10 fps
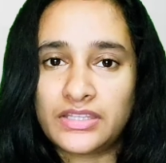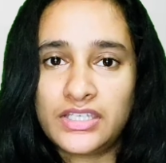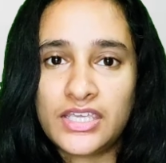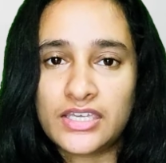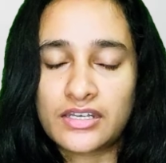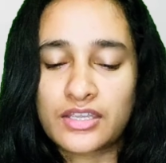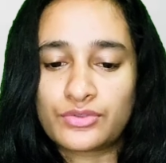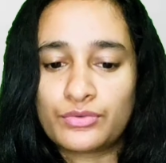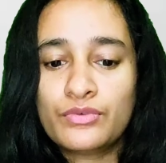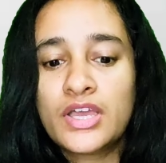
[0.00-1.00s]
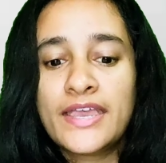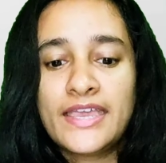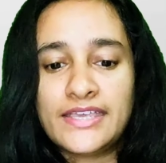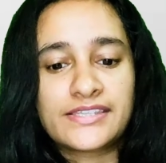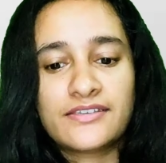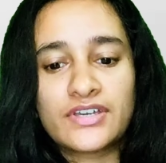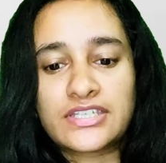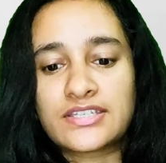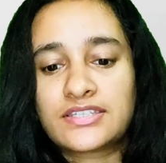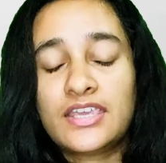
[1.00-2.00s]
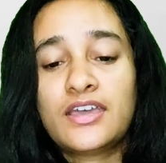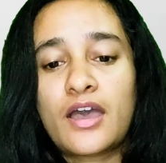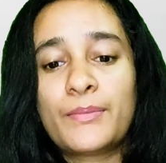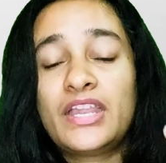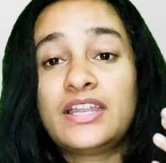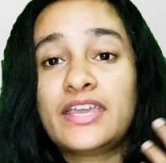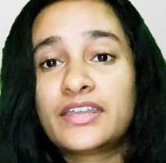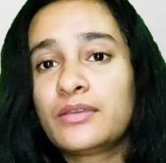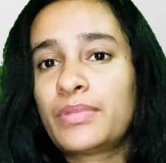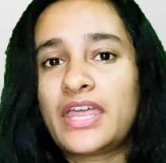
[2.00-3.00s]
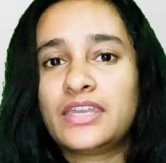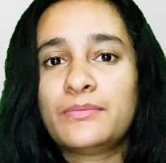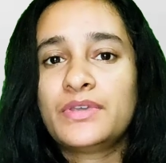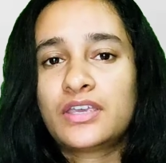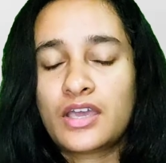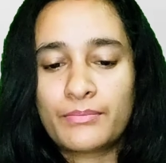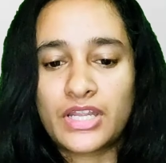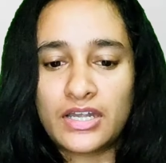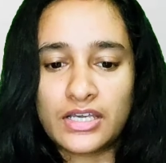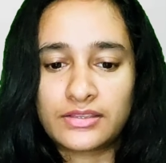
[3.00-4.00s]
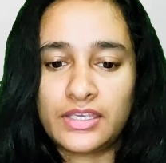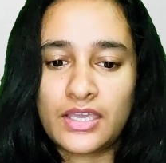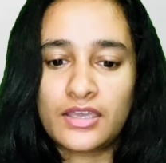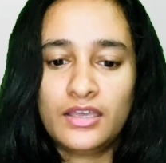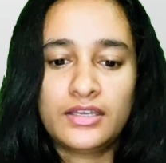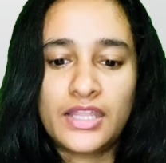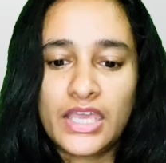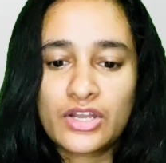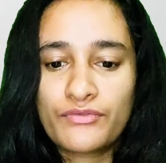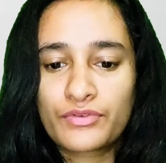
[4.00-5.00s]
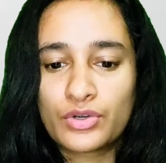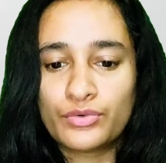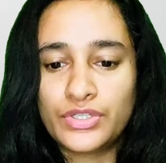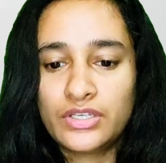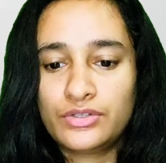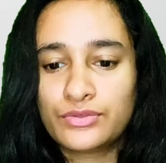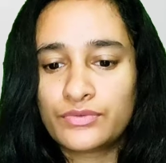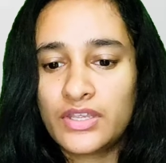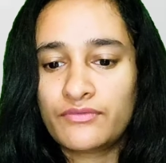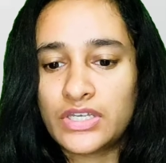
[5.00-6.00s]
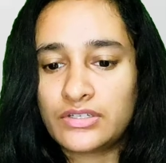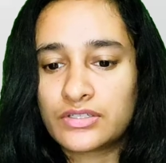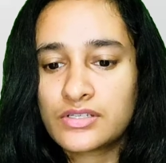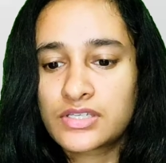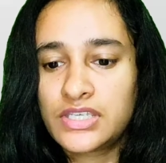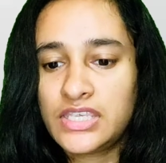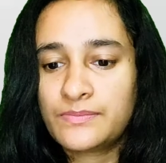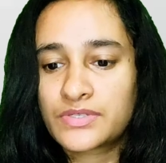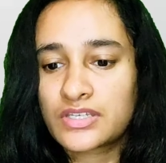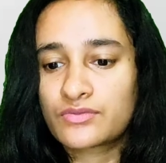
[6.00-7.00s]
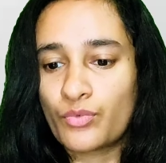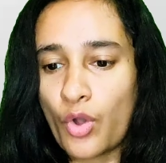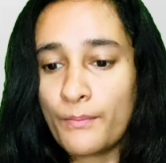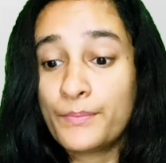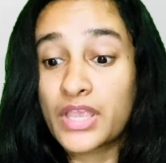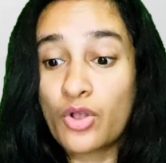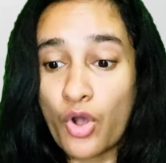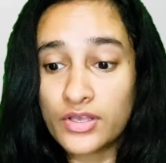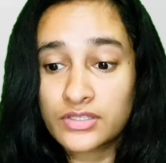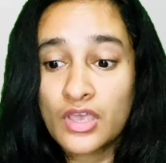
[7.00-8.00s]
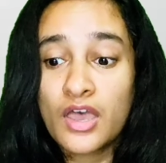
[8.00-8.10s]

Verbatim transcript: पाती एयर के थ्रू इसी वजह से हमें लेयरिंग पहनने में कम ठंड लगती है लेयर ऑफ क्लोथिंग ड्यूरिंग विंटर्स कीप्स अस वॉर्म बिकॉज